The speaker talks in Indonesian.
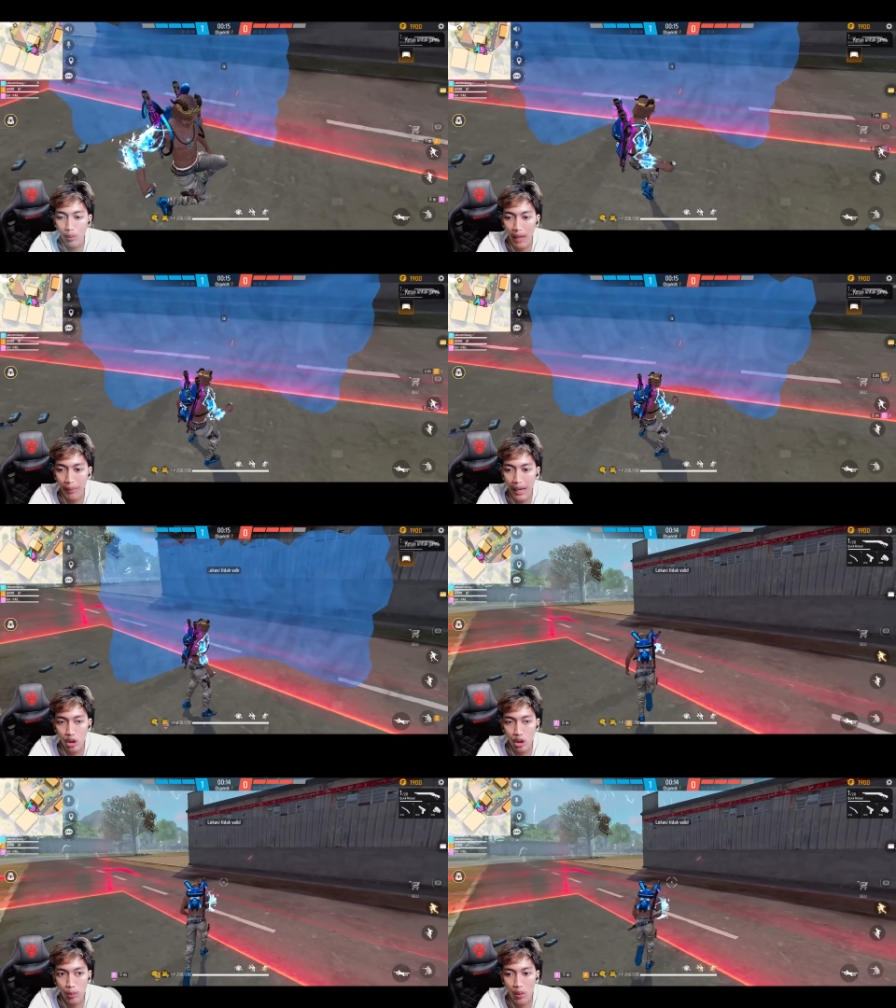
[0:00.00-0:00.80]
Bang
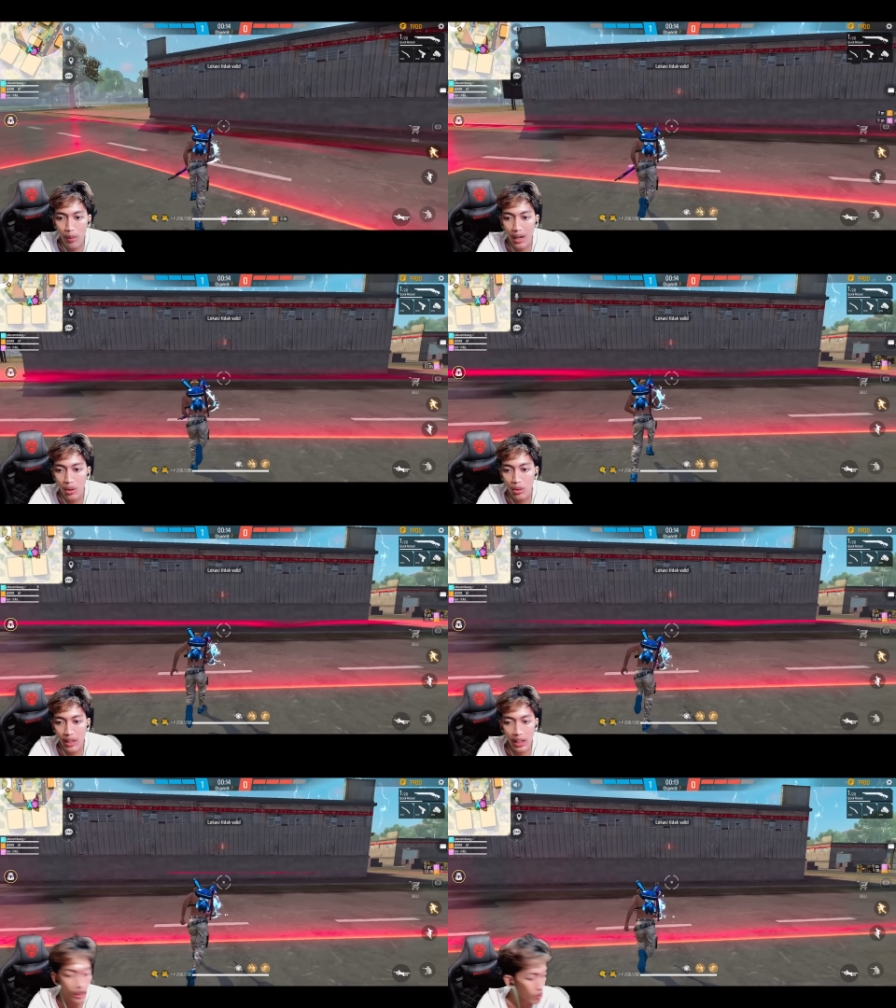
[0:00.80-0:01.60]
Yusuf lu Bang
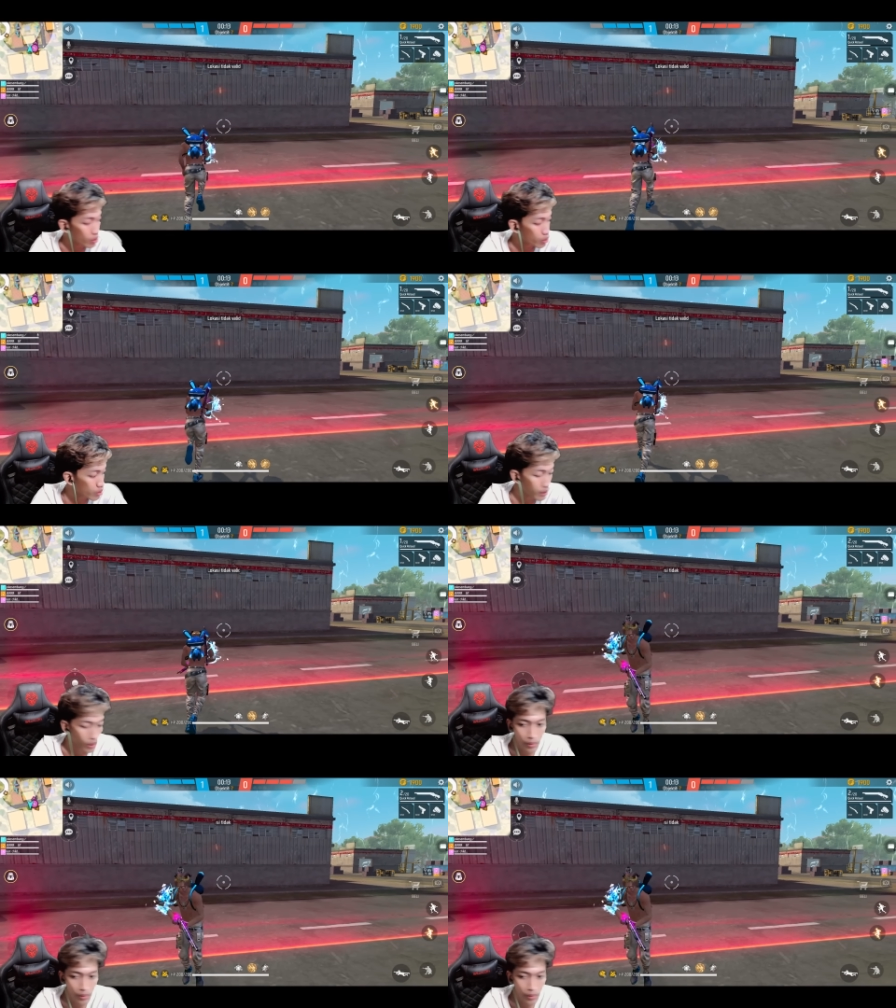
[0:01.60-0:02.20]
Gusrak nih, gue susup nih lu Bang